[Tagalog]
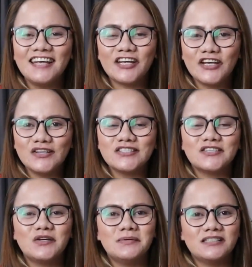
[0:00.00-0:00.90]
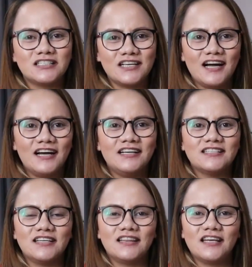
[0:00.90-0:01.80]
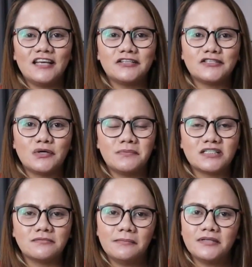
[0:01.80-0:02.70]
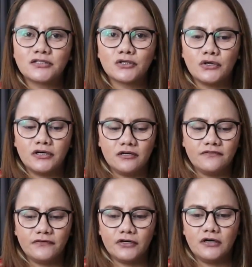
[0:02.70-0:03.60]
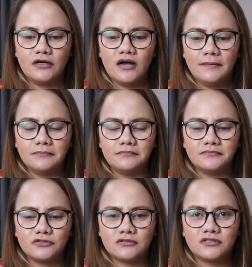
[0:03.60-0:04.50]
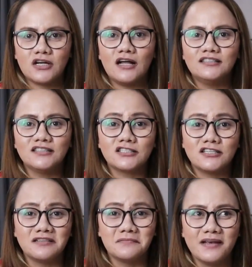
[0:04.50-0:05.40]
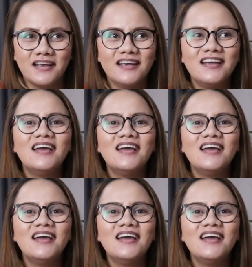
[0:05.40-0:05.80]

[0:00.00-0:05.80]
thank you so much, guys. And thank you so much, Mommy's Corner, for um, challenging me.